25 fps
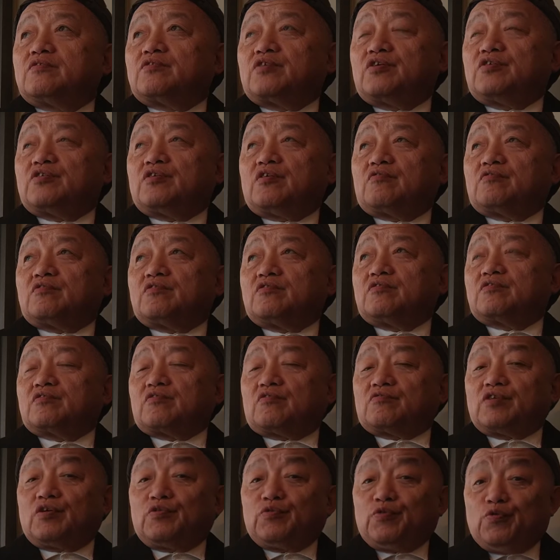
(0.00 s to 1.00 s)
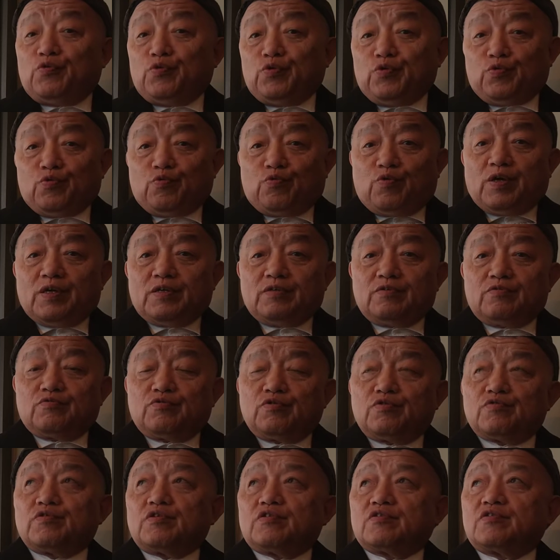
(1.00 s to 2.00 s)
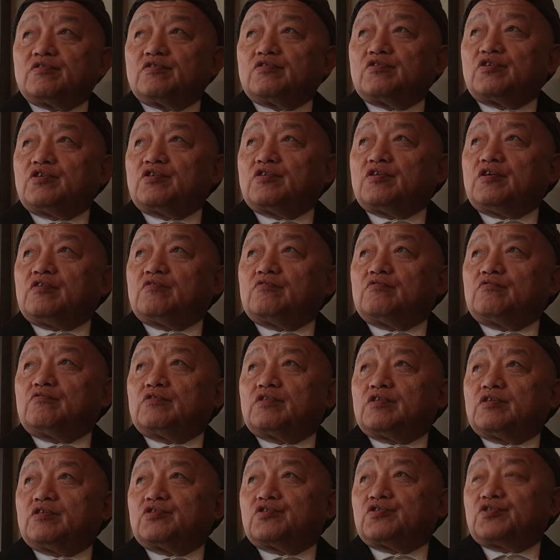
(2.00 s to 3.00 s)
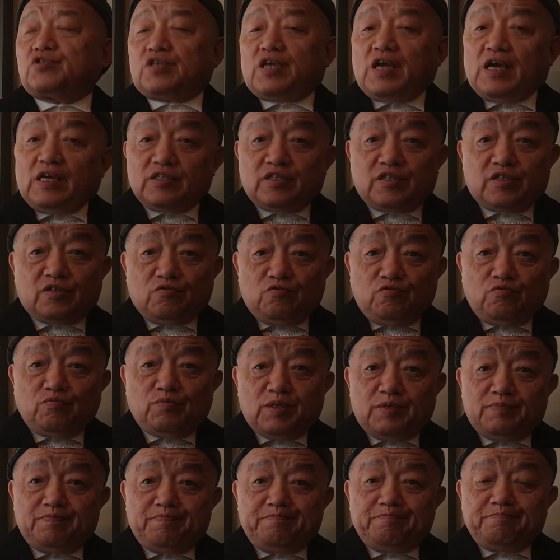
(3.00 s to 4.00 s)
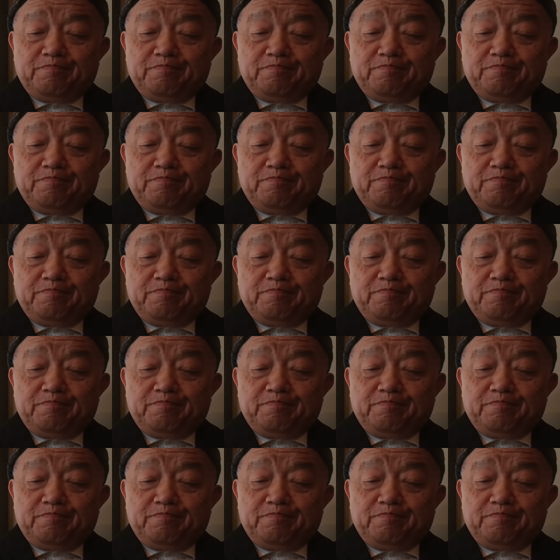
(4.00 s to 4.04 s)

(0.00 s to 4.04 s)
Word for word: 提到了早上游泳以外，最重要是提到我的指压事务门。